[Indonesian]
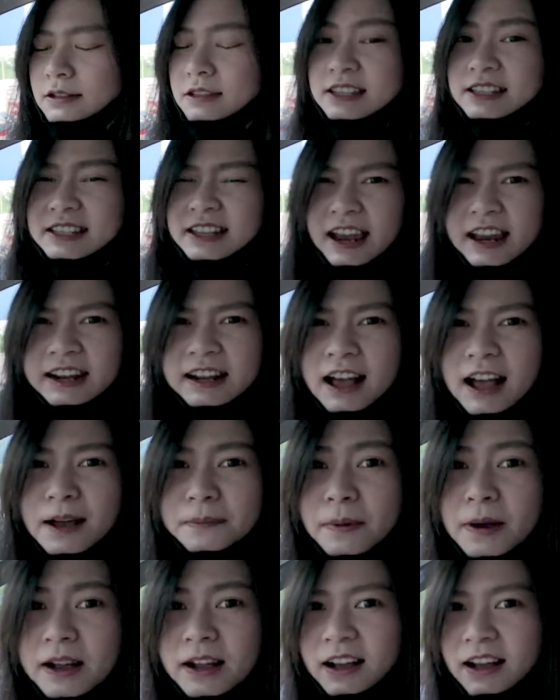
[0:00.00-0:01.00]
Seenak
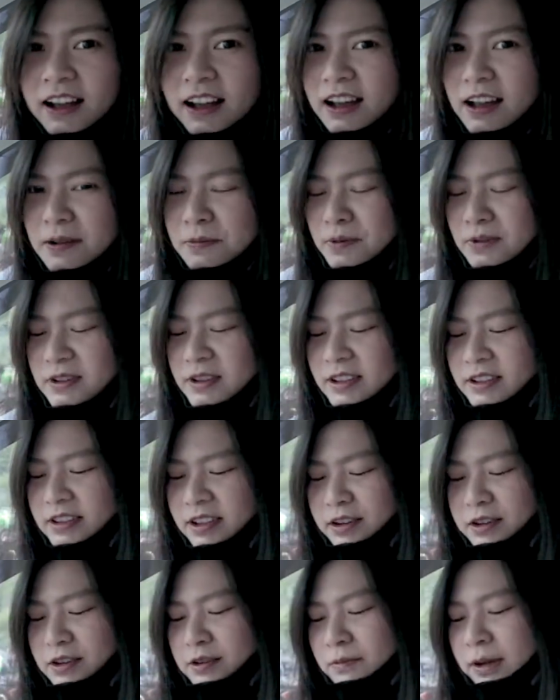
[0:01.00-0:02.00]
apakah punyanya
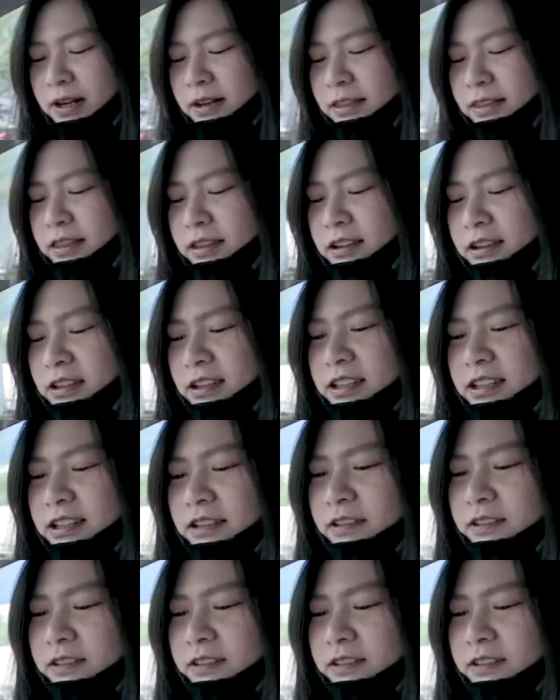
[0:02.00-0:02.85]
Indomaret ini?